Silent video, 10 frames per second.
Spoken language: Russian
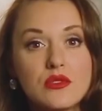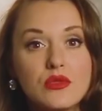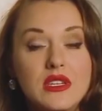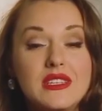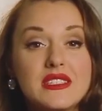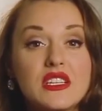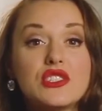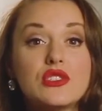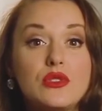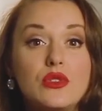изнутри
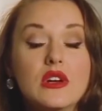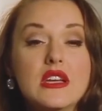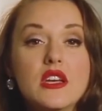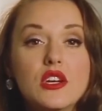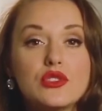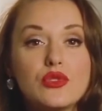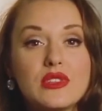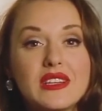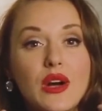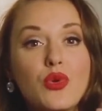зашло,
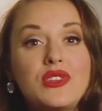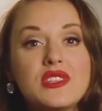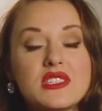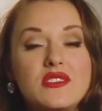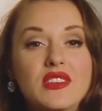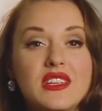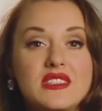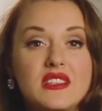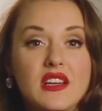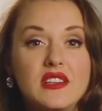что-то, какой-то
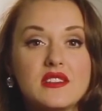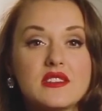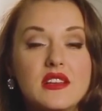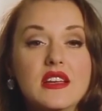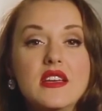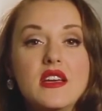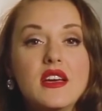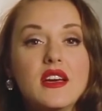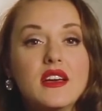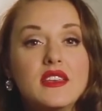свет залился.
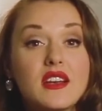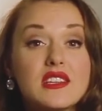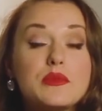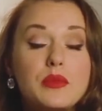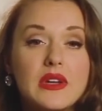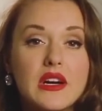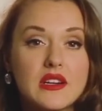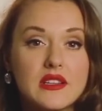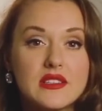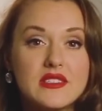Я
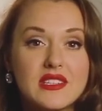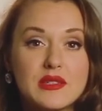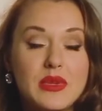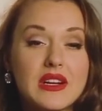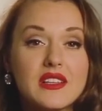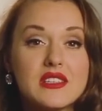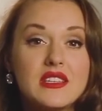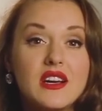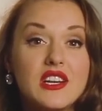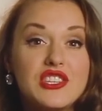расплакалась.
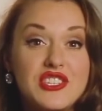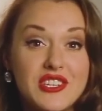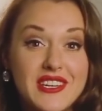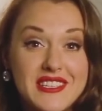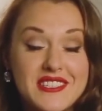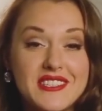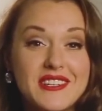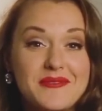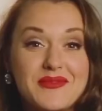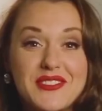Расплакалась я от
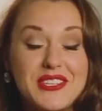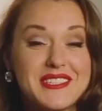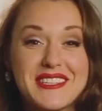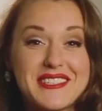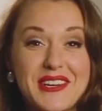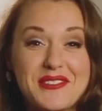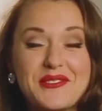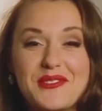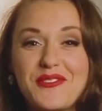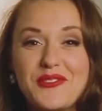счастья. Сейчас
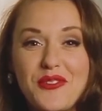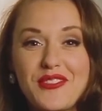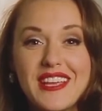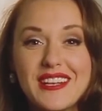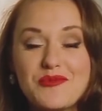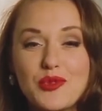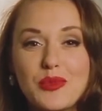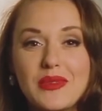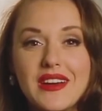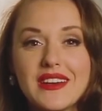рассказываю, вновь, наверное,
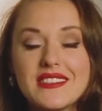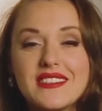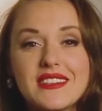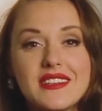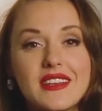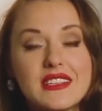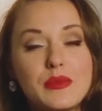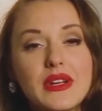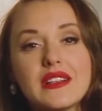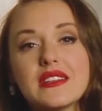буду плакать.
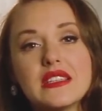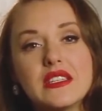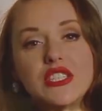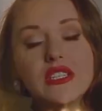Расплакалась от